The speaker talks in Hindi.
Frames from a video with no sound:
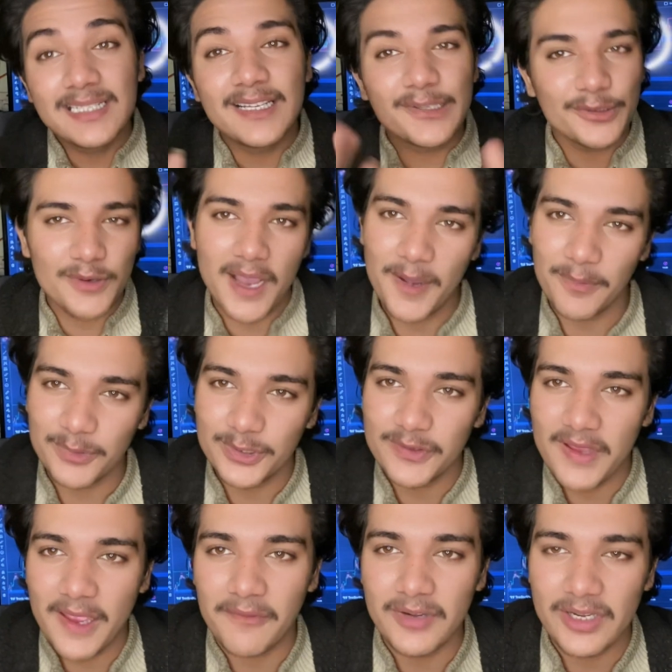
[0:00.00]
करता हूँ आपको जो
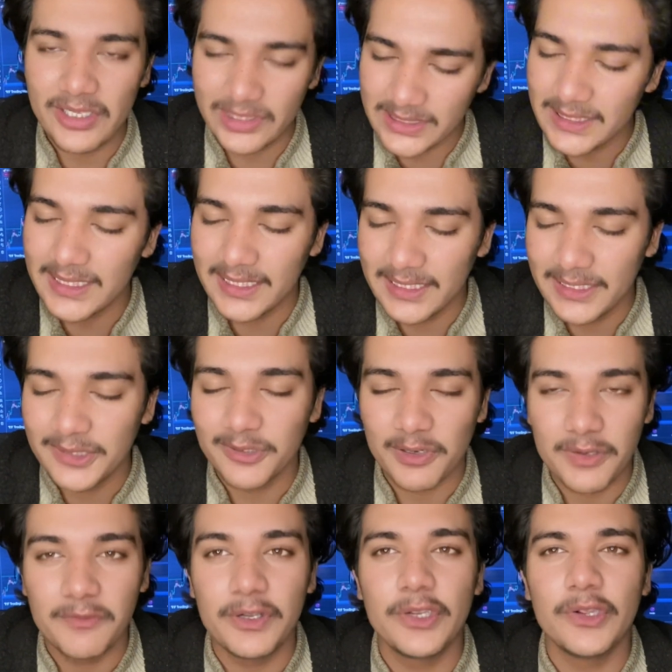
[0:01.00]
है वीडियो अच्छी लगी होगी
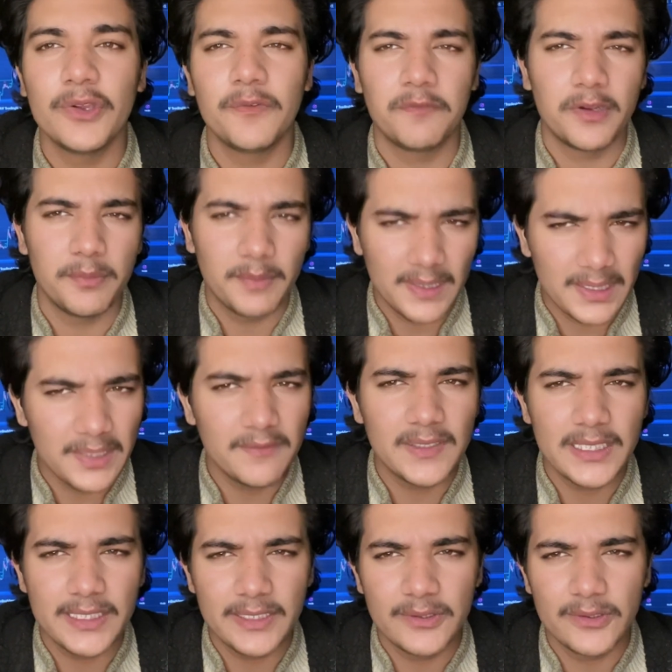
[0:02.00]
वीडियो इन्फॉर्मेटिव
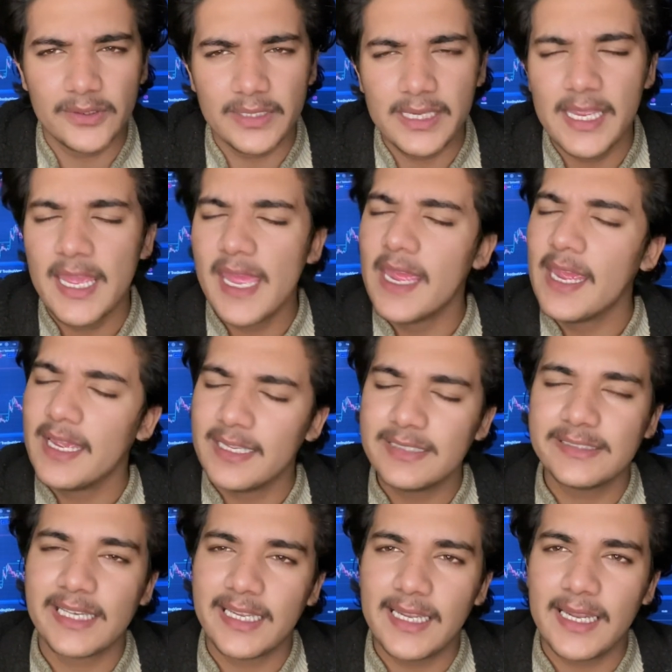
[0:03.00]
लगी होगी इन
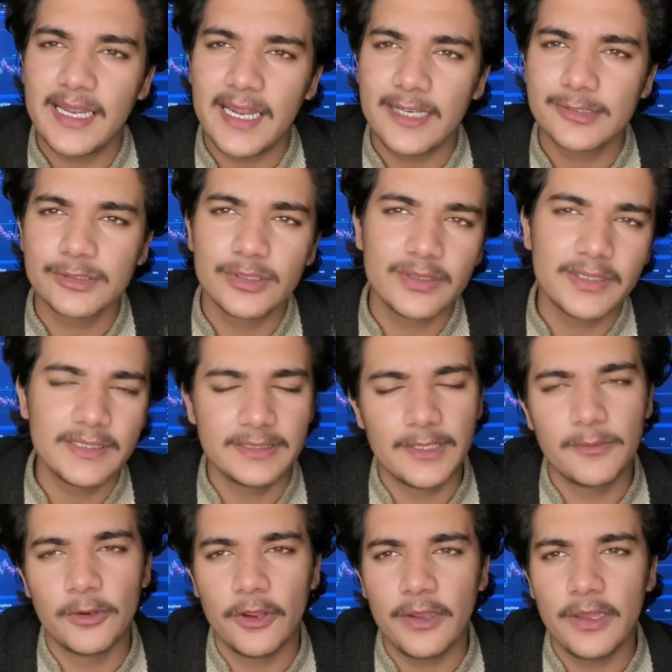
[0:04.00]
लेट्सोन की
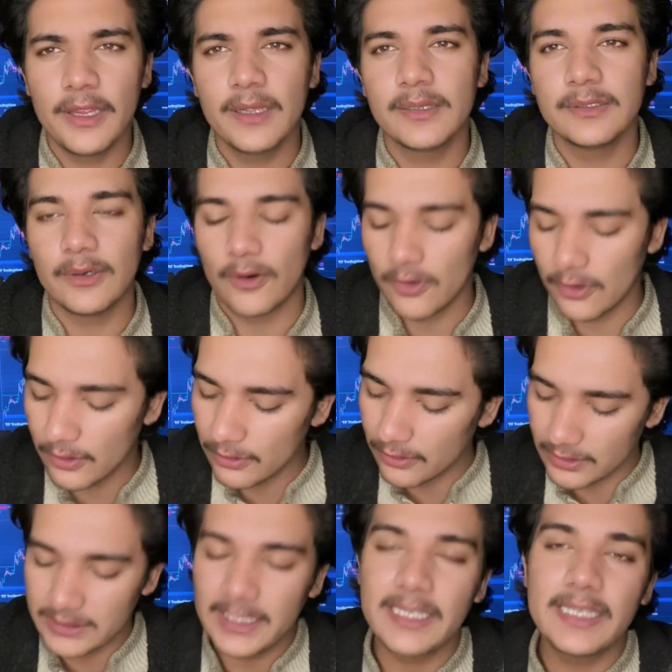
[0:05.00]
जब ऑइनिंग ऑन हो
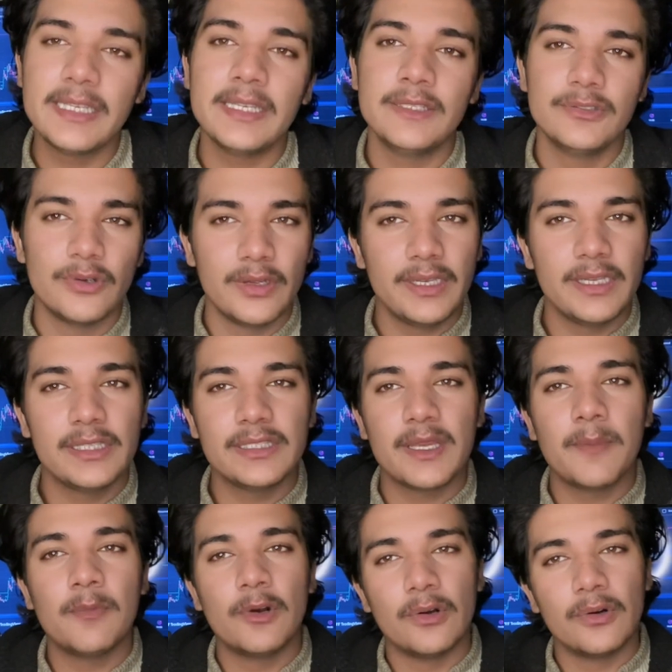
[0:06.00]
जाएगी ज्वाइनिंग
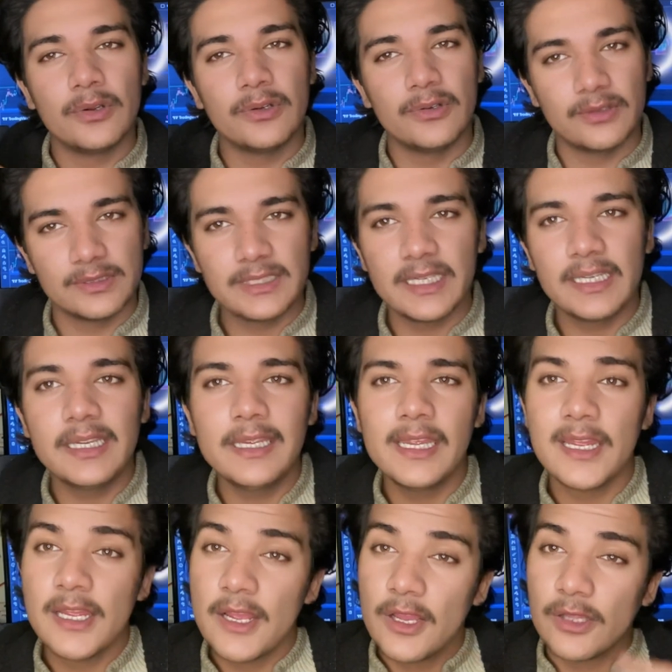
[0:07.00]
जब ऑन हो जाएगी
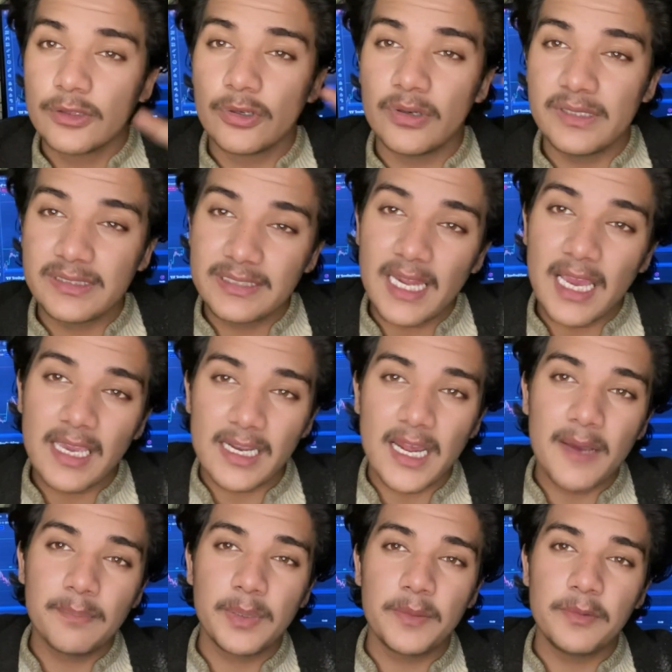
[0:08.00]
तो
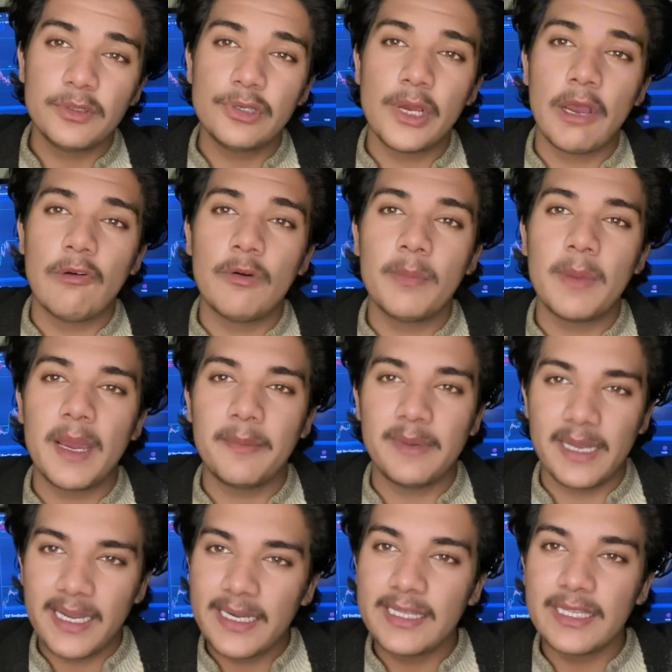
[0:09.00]
इंस्टाग्राम पे भी जो है वो मैं
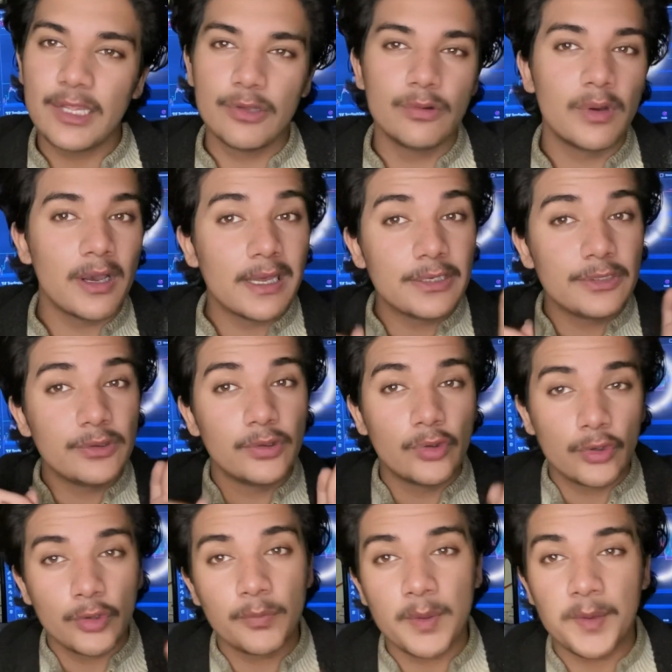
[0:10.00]
अपडेट दे दूंगा और
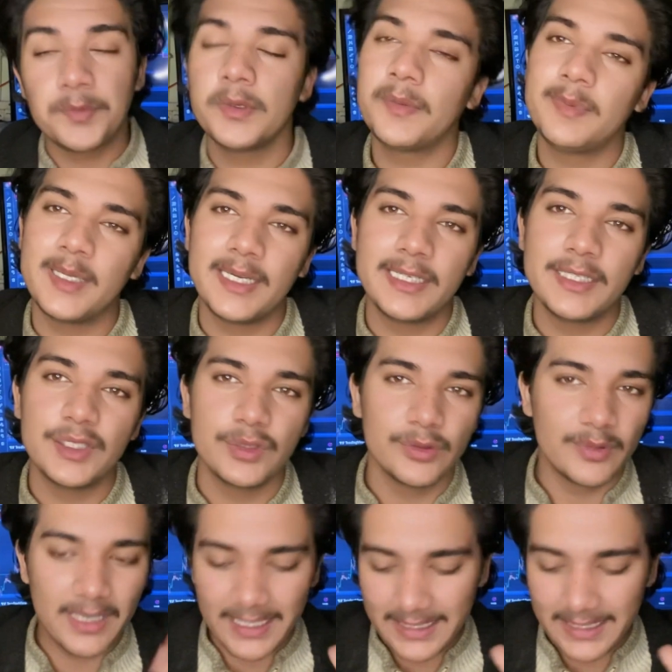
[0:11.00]
यूट्यूब पे भी अपडेट दे दूंगा